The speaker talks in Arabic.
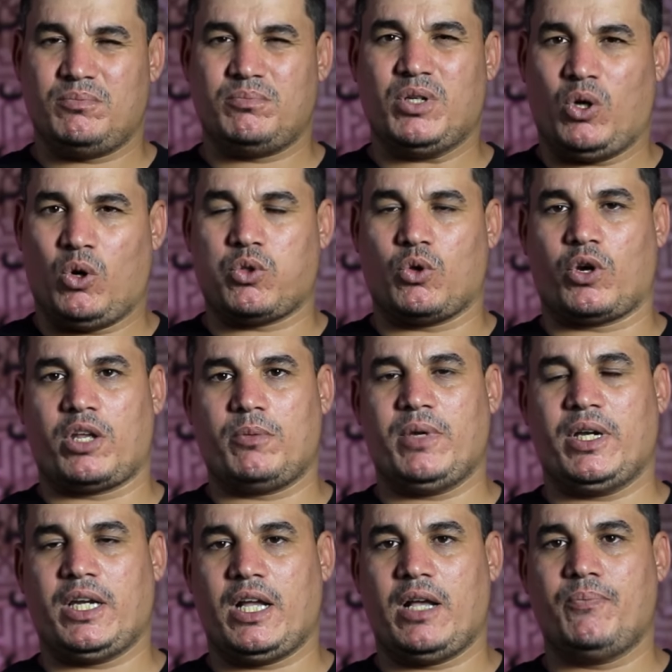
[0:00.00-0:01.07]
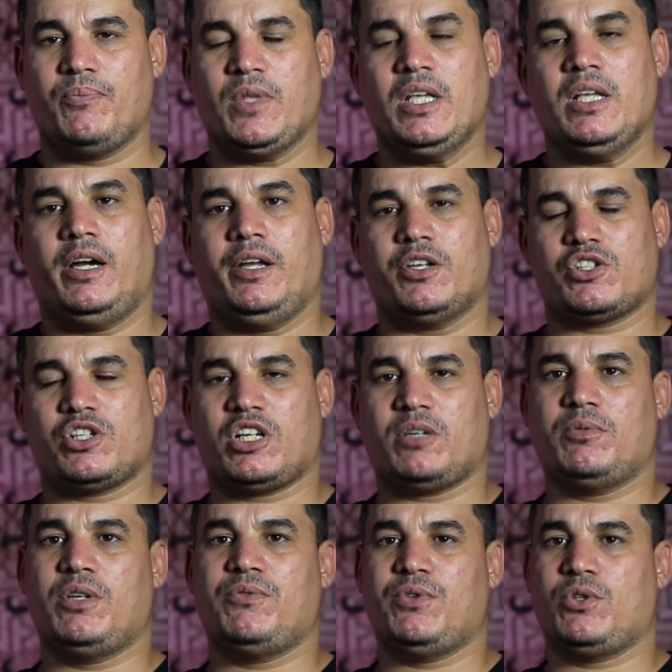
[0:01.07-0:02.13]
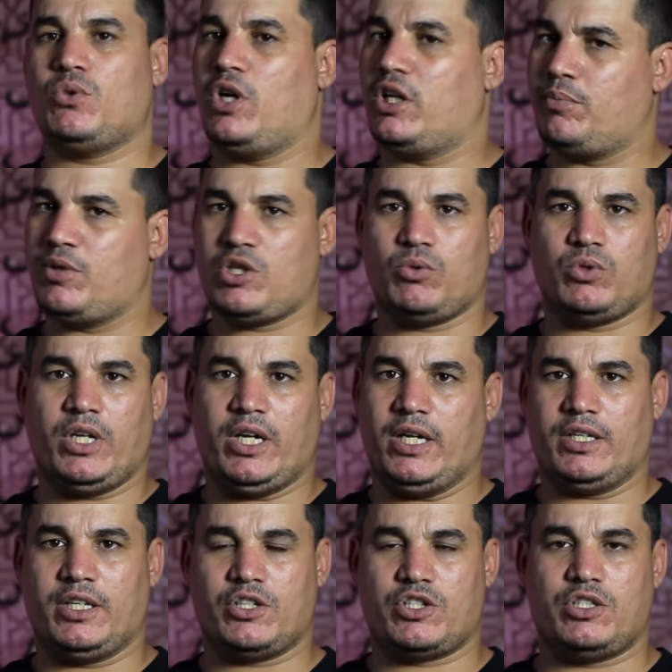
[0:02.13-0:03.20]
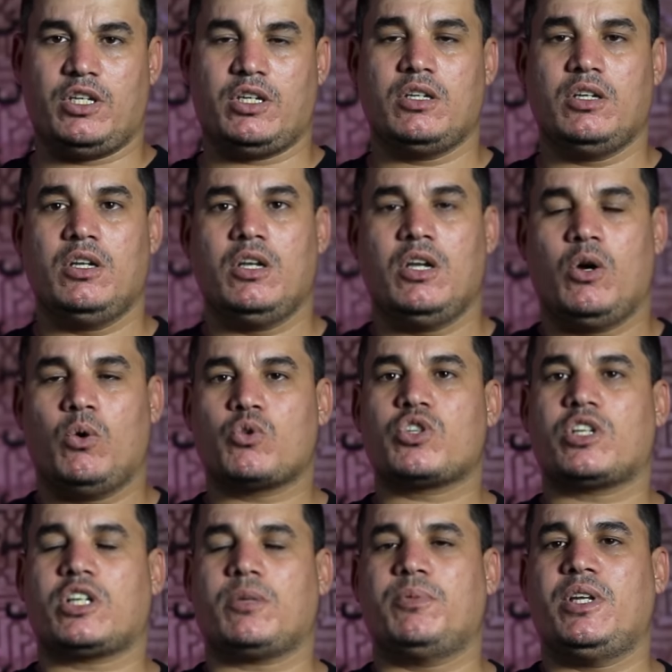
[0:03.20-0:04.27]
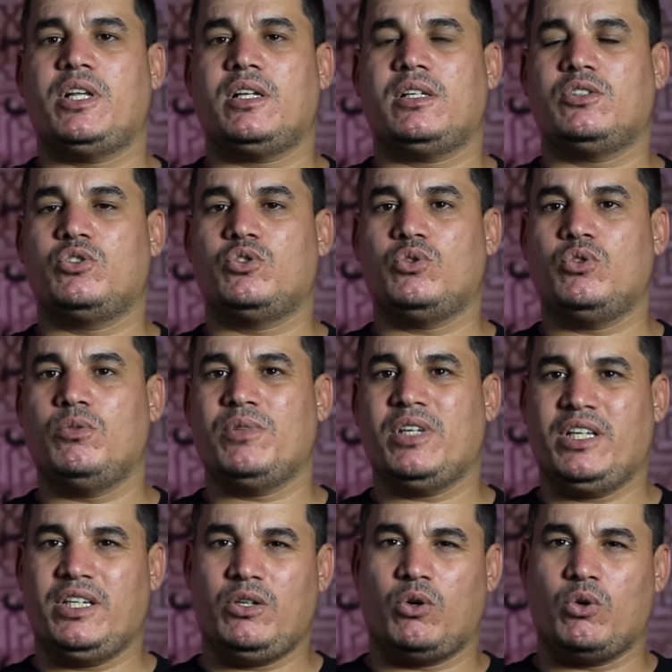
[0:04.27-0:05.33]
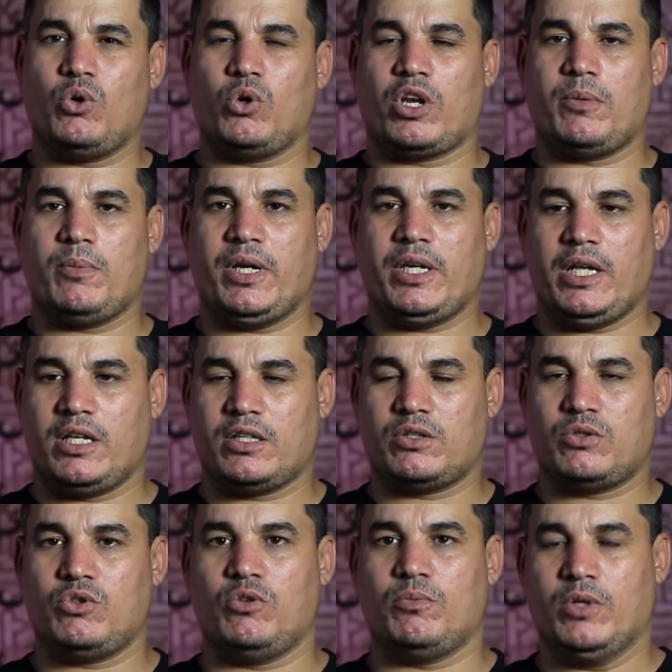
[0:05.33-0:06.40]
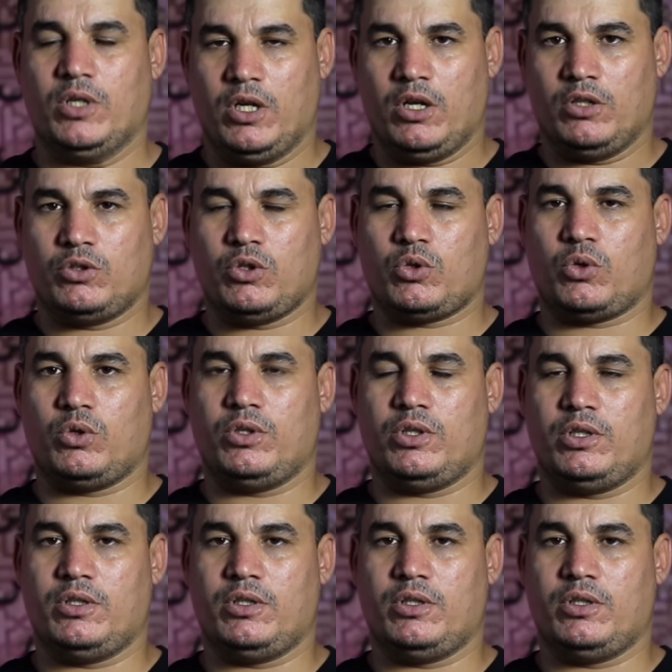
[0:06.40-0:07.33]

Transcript: بالحضوري معناها احنا جربنا الفيديوهات بجودة عالية جدا وجربنا الزوم يعني حضوري معناها الزوم تدخل